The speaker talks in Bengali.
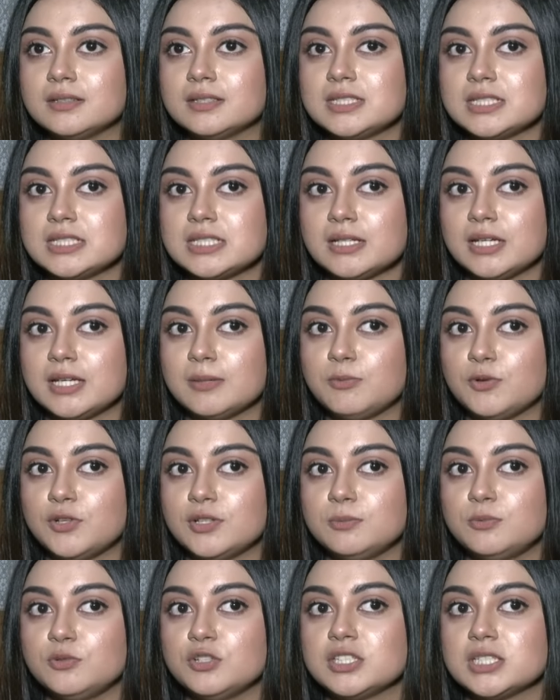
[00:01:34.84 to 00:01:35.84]
যেটাকে
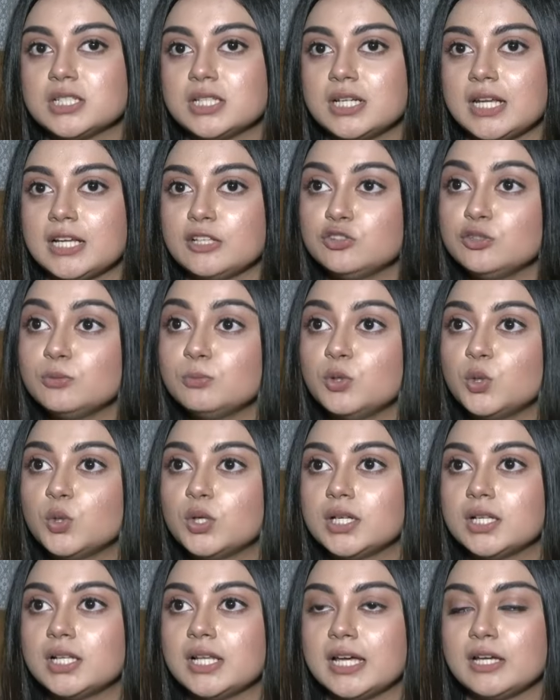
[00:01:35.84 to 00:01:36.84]
বলে বরিশালের একদম
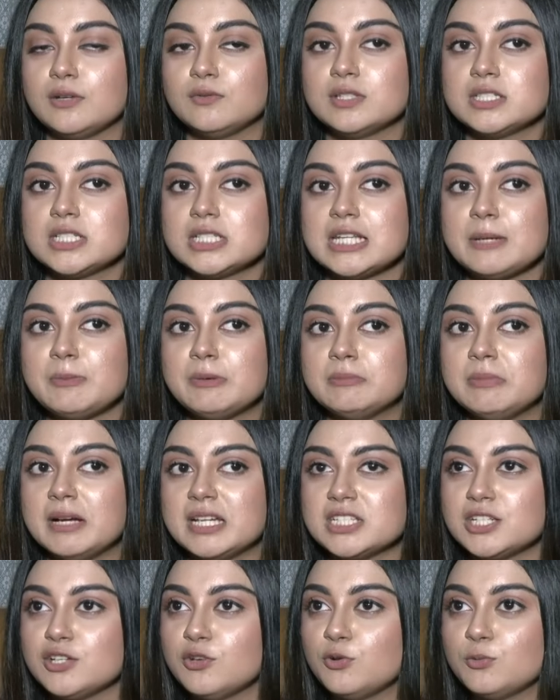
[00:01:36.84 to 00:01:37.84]
লোকাল ল্যাঙ্গুয়েজ এটা আমার
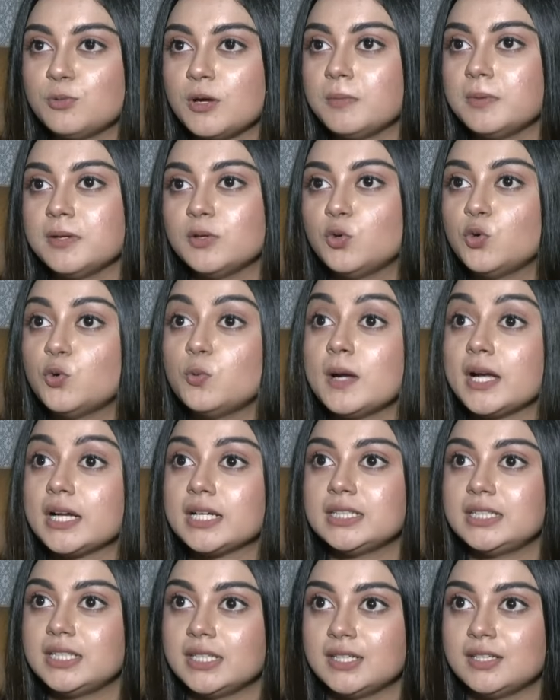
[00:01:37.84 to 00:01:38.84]
বাসায় ওইভাবে খুব
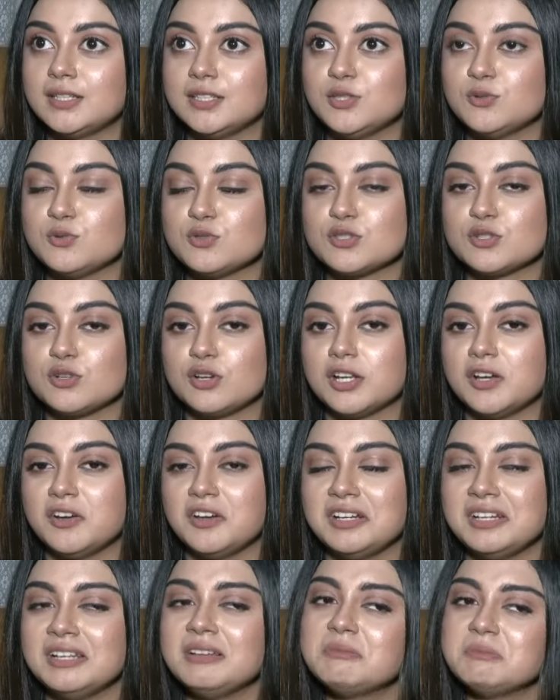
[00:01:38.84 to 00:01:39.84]
একটা ইউজ করা
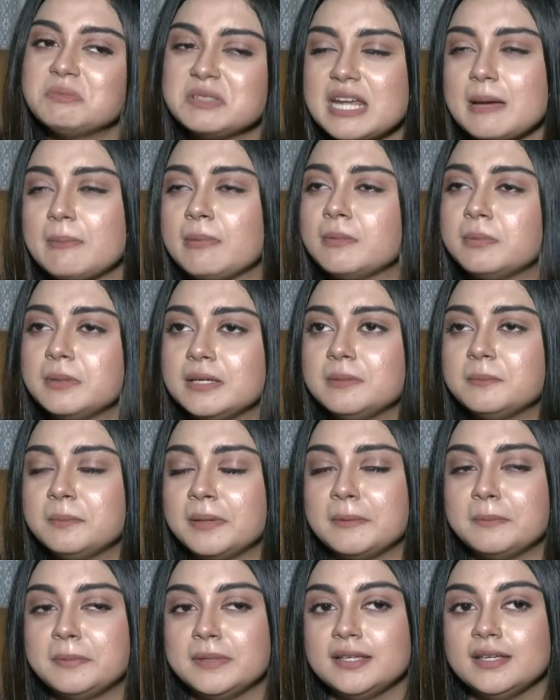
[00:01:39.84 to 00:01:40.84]
হয় না
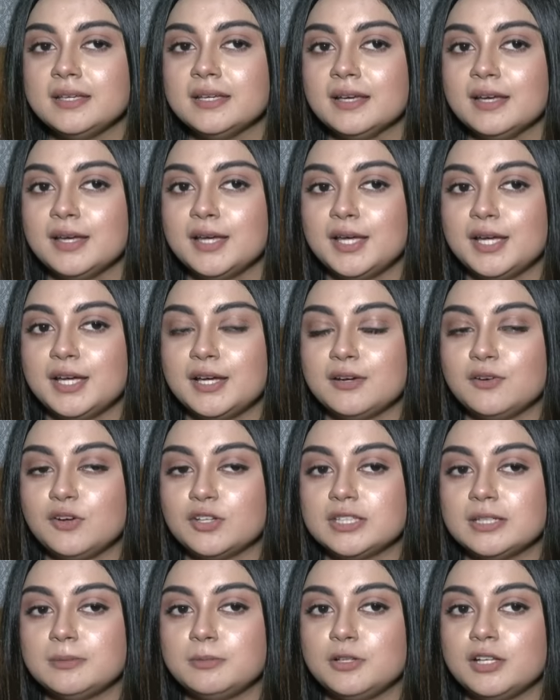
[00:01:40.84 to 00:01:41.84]
স্বাভাবিকভাবেই
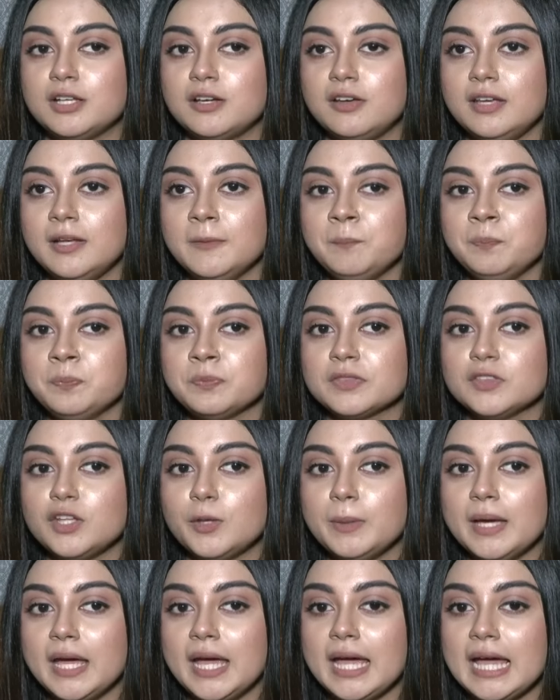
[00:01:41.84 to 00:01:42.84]
কথা বলা হয়
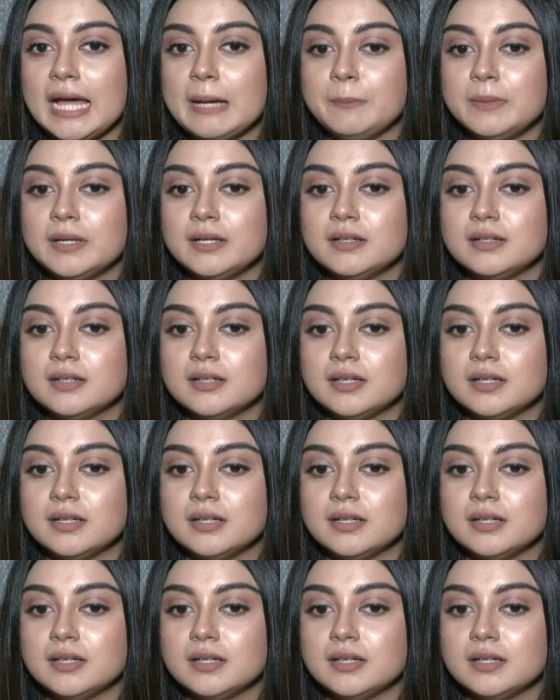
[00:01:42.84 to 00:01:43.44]
তবে হ্যাঁ আমার